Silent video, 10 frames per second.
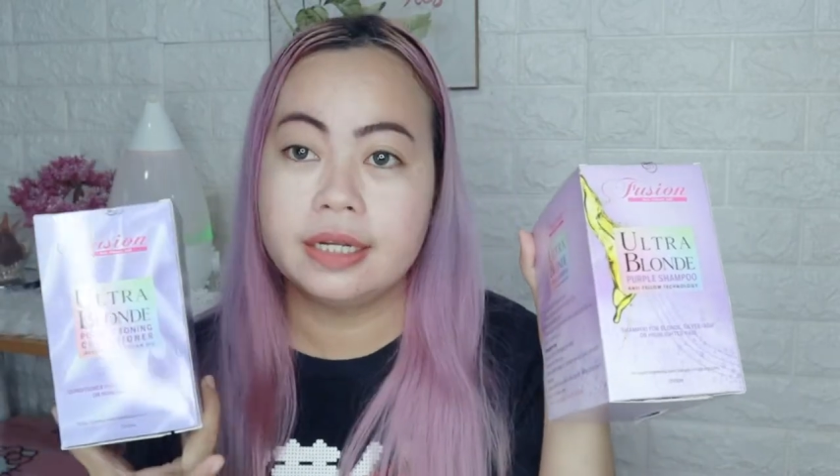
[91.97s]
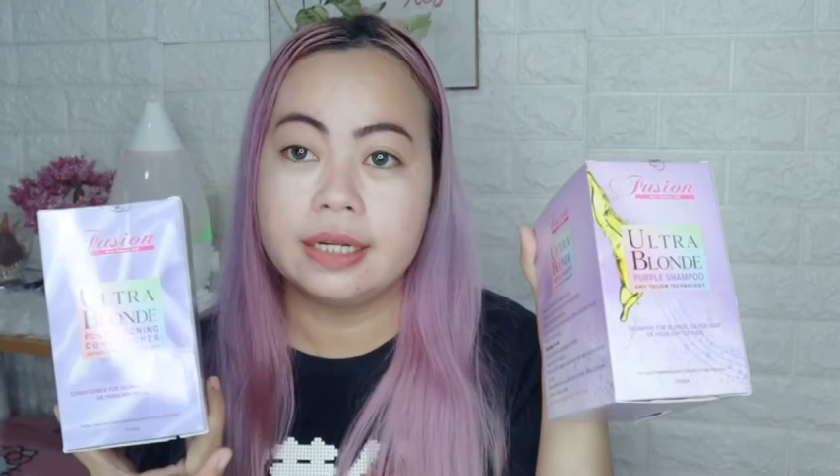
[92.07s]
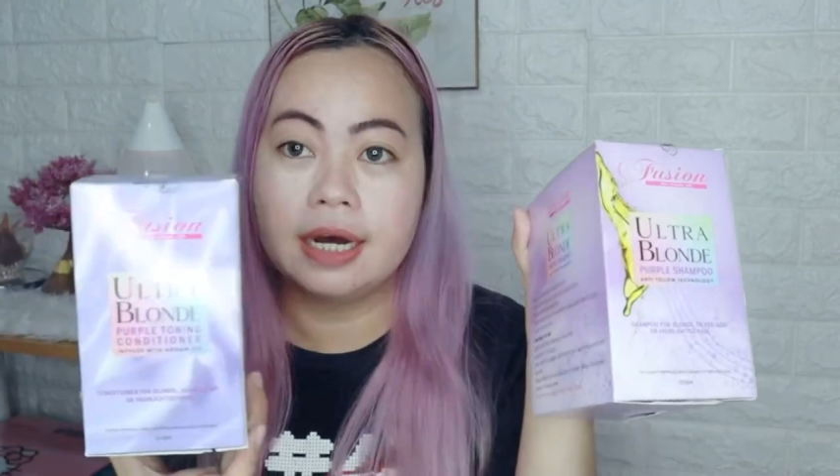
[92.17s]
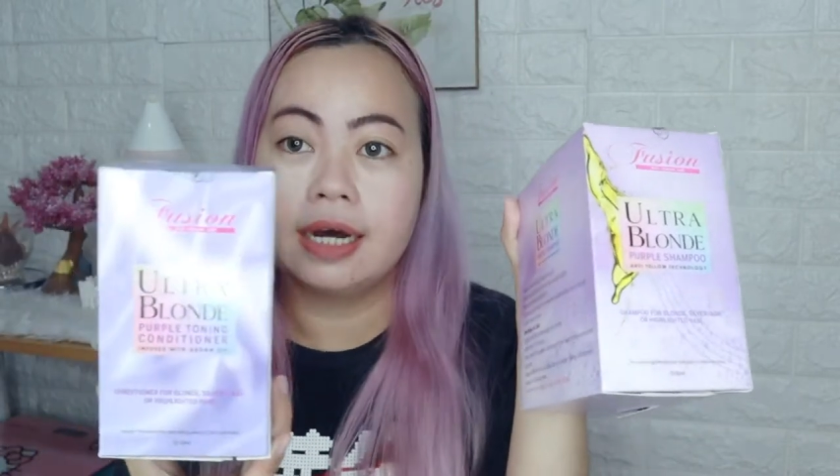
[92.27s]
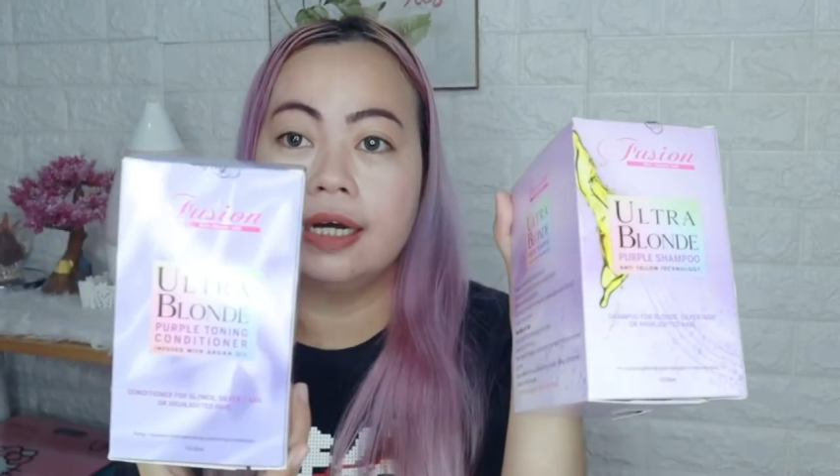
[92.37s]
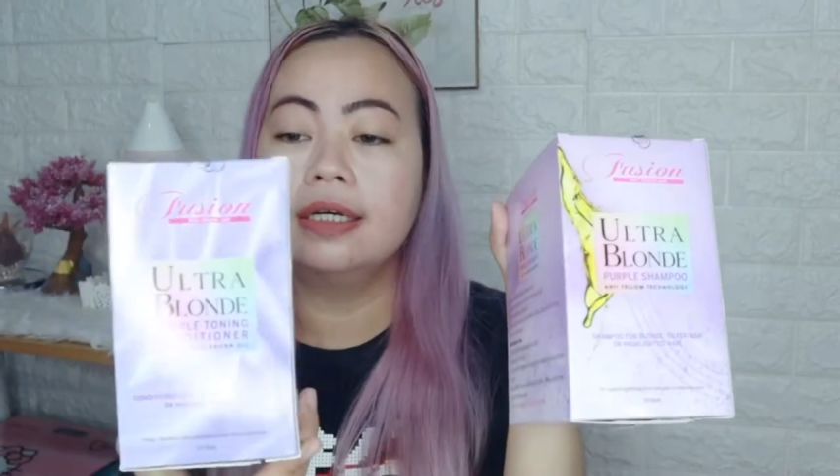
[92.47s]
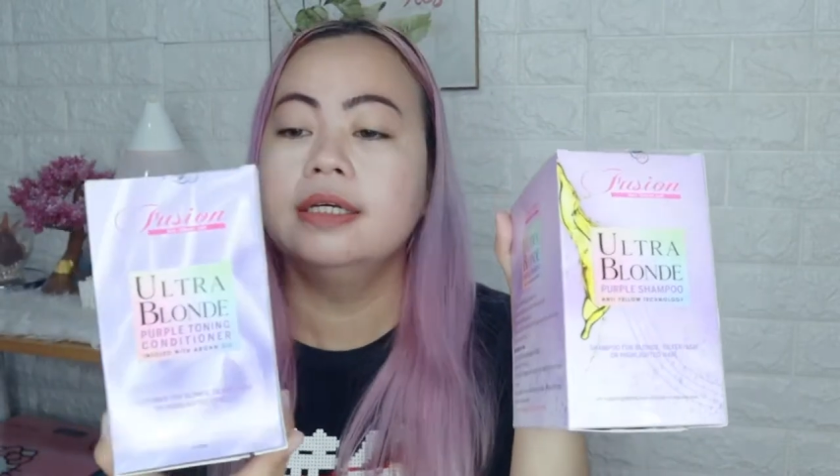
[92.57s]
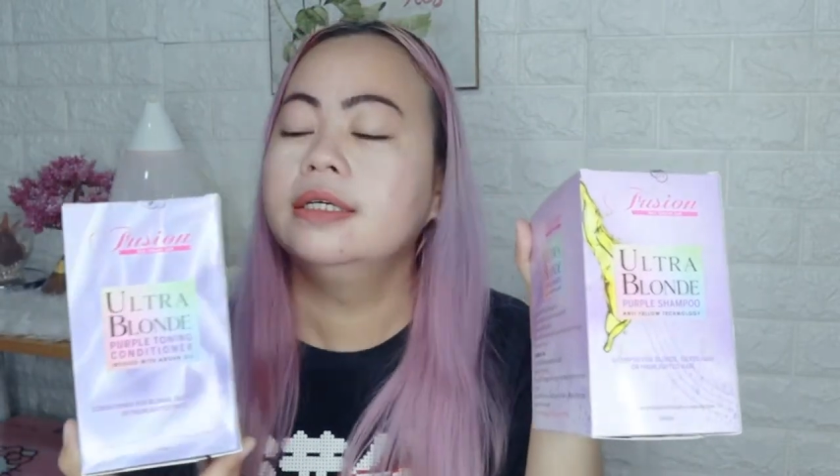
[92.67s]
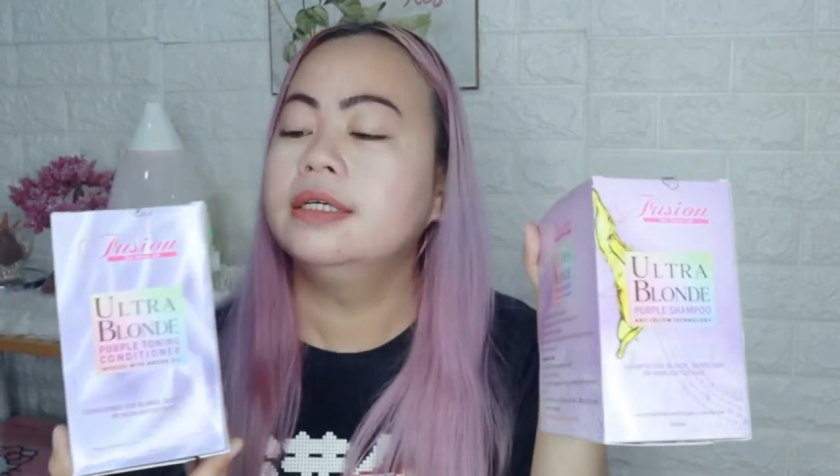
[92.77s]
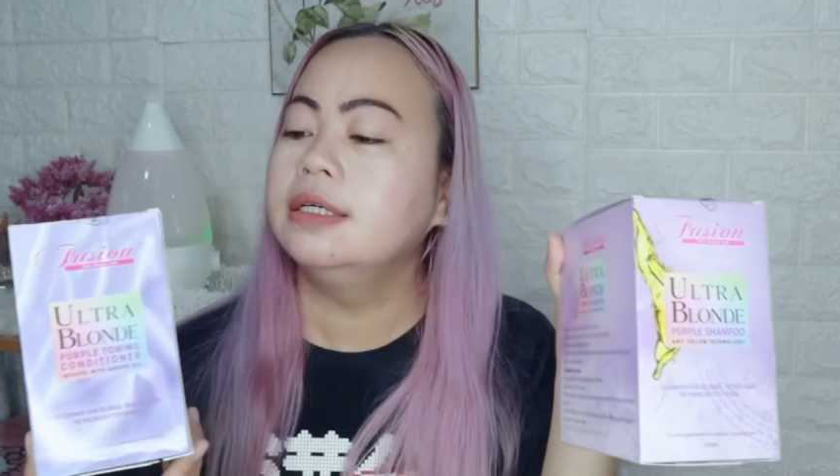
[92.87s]
ng
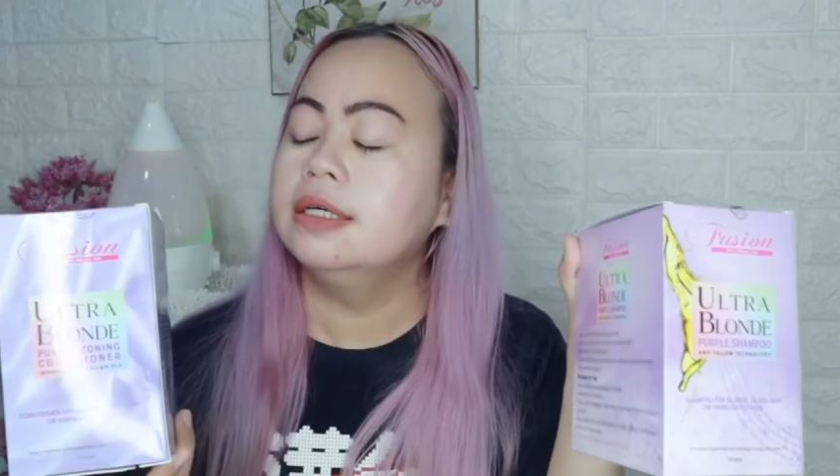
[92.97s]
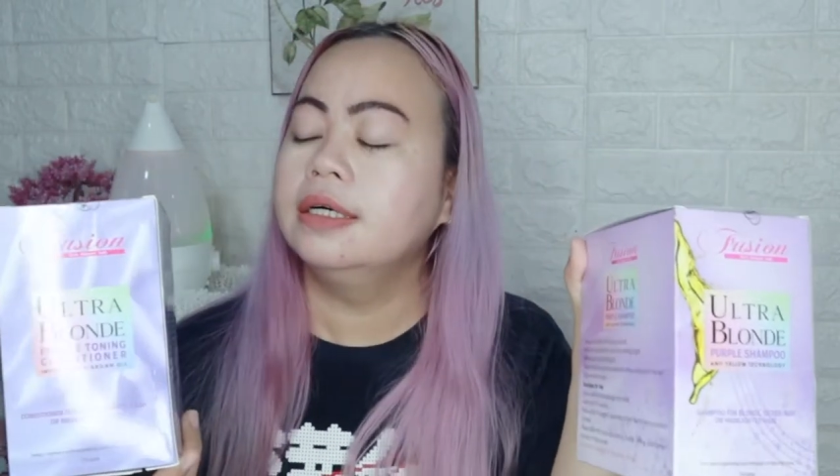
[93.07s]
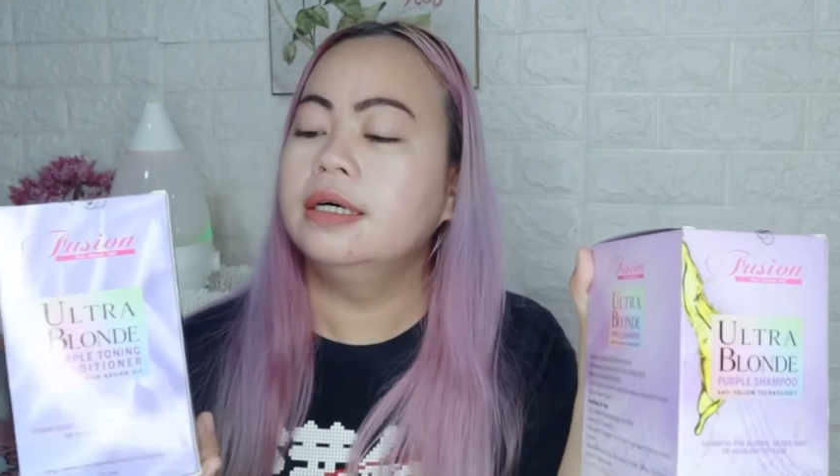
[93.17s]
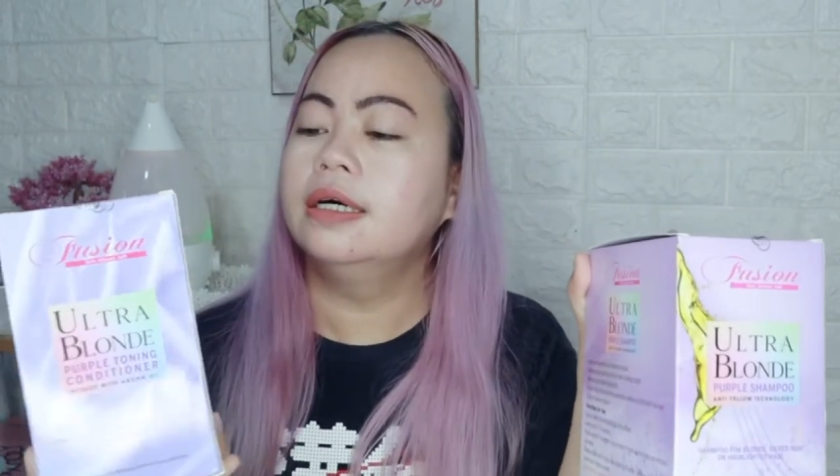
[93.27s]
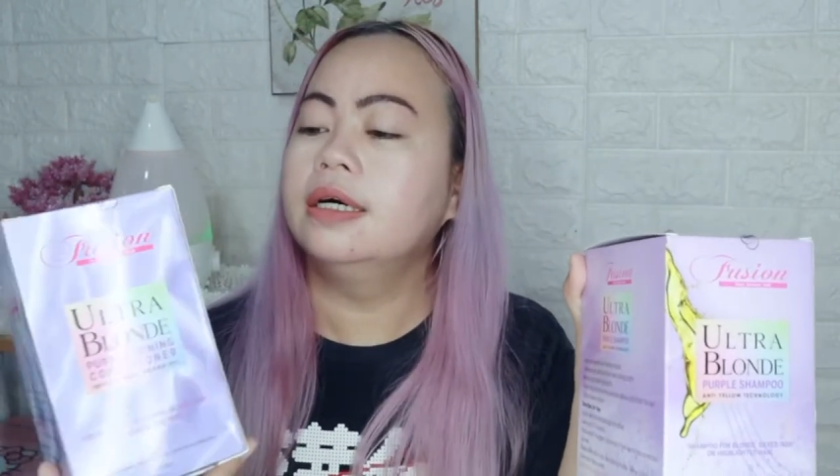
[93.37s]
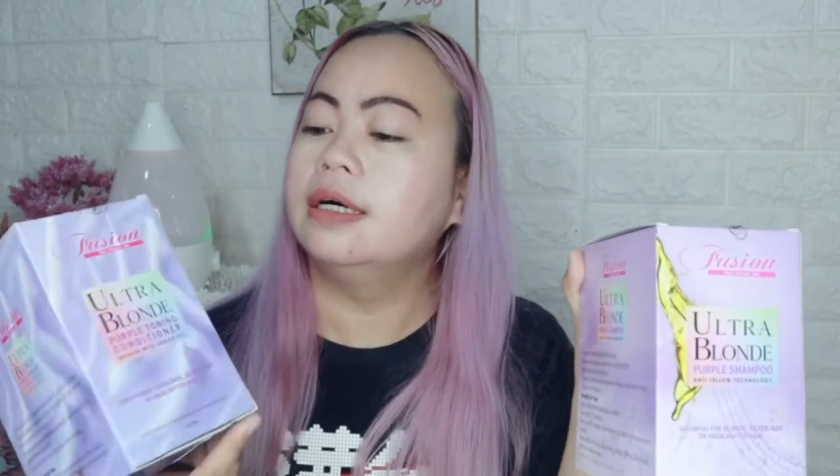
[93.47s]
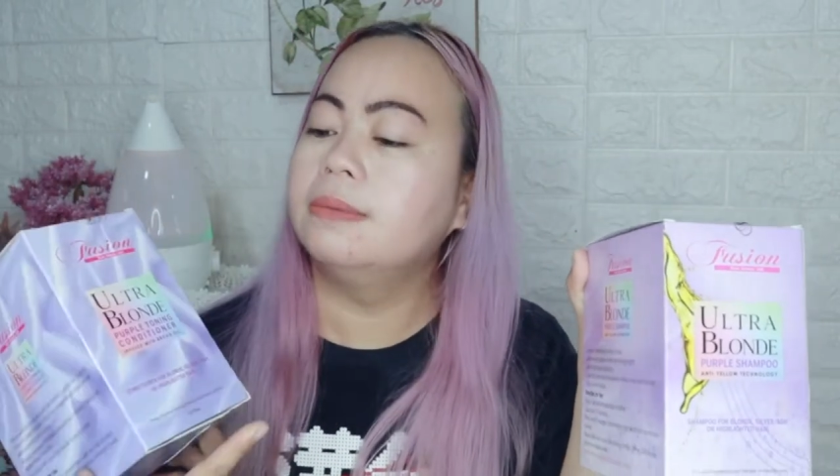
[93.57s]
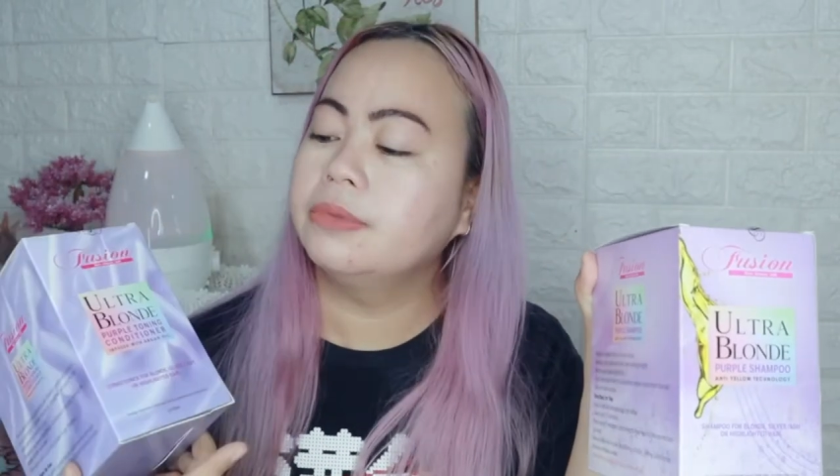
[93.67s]
um,